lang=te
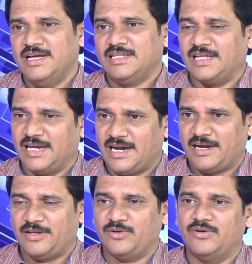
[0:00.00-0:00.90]

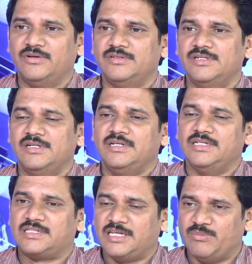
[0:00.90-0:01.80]
తెలంగాణలో ఈ
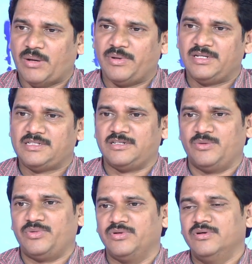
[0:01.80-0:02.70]
స్కీమ్ అమలు
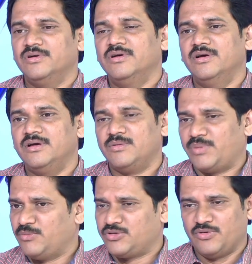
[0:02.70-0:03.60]
చేసేటప్పుడు
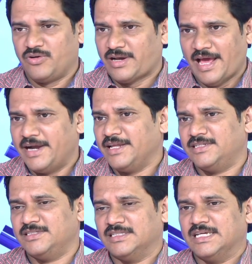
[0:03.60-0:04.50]
ప్రభుత్వం క్లారిటీ
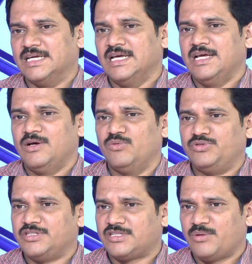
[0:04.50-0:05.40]
ఇచ్చింది
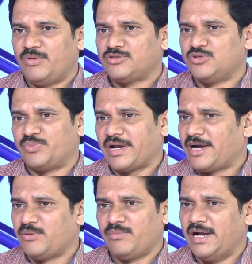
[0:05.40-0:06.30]
ఉచిత బస్సు
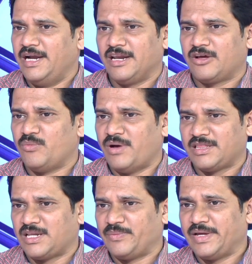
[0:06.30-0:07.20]
ప్రయాణం మహిళలకు
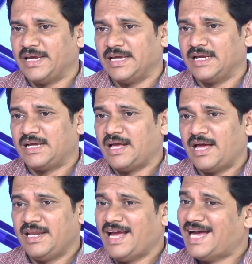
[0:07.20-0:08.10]
మాత్రమే
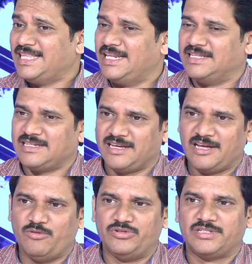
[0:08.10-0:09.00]
కానీ అది నిజంగా
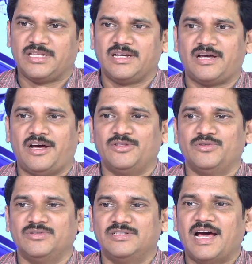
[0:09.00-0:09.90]
ఉచితం కాదు
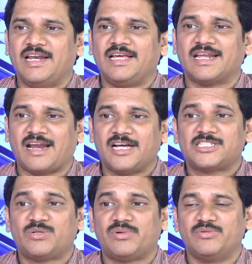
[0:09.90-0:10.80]
దానికి
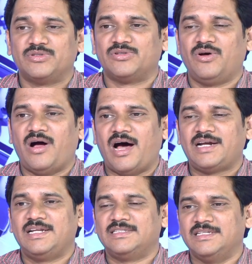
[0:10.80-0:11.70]
రాష్ట్ర ప్రభుత్వం
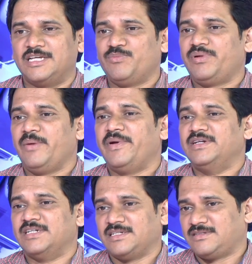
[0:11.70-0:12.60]
ఆర్టీసీకి పేమెంట్
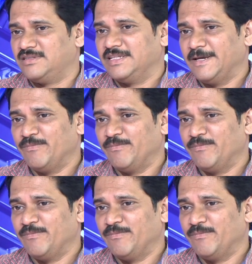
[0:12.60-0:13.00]
చేస్తుంది